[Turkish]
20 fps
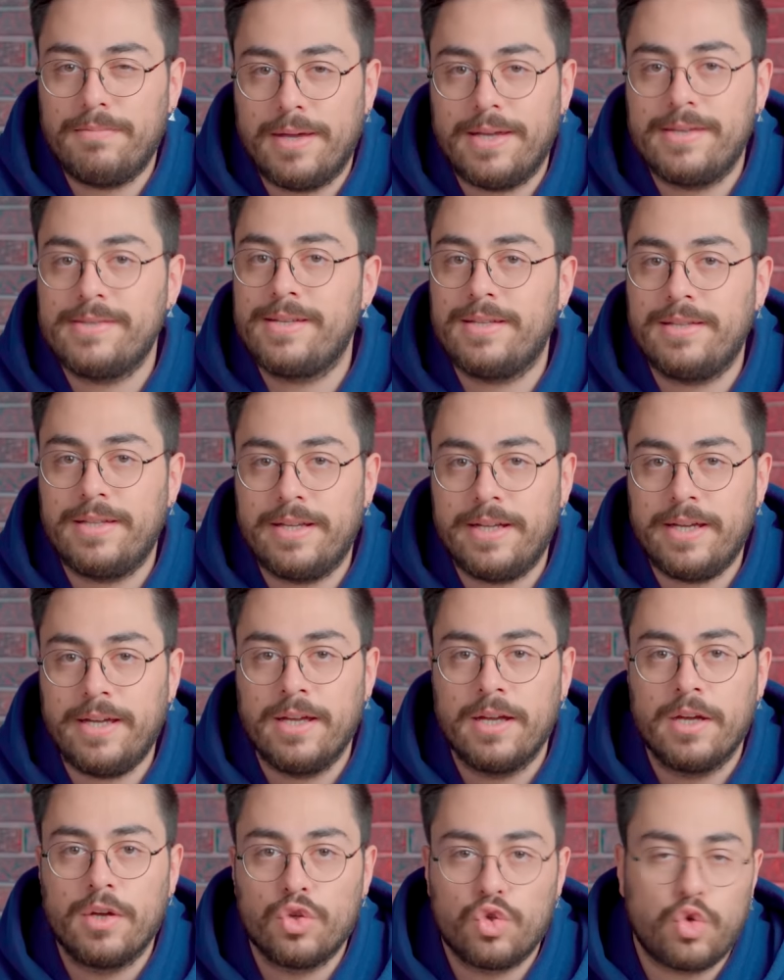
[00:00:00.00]
menzilleri
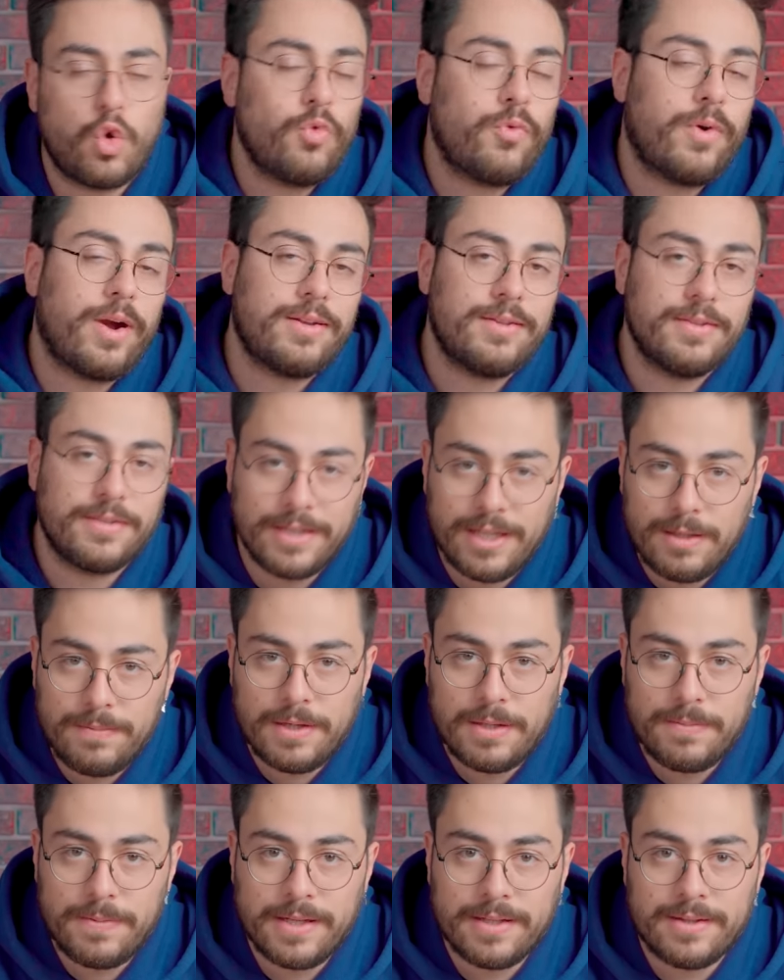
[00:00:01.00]
çok farklı değil
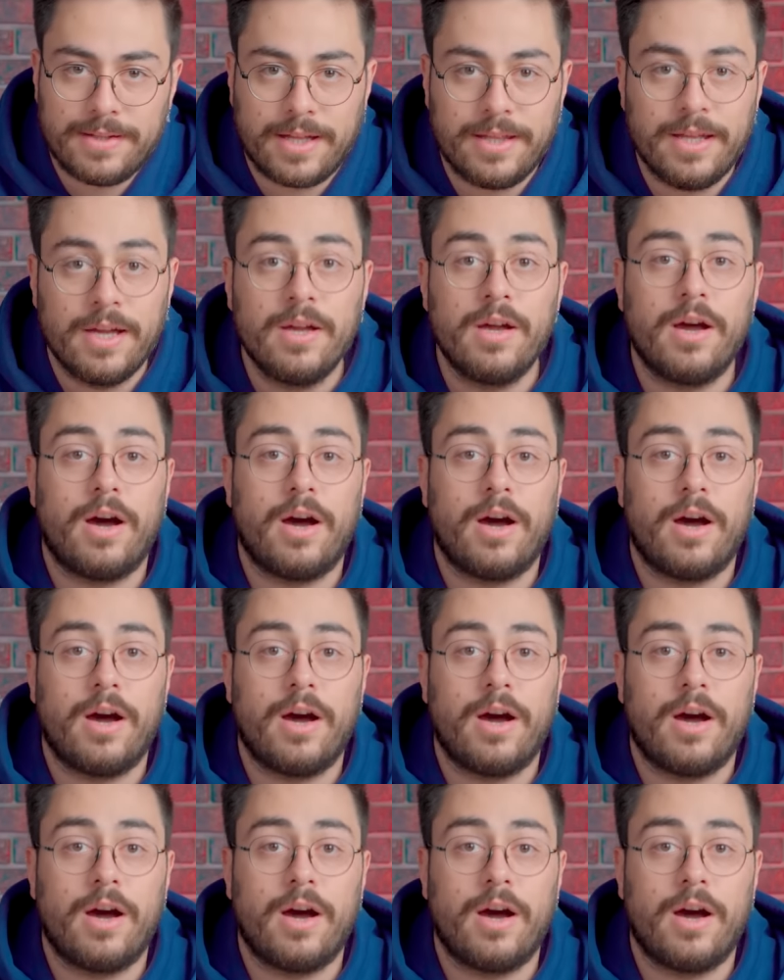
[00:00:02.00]
birbirinden.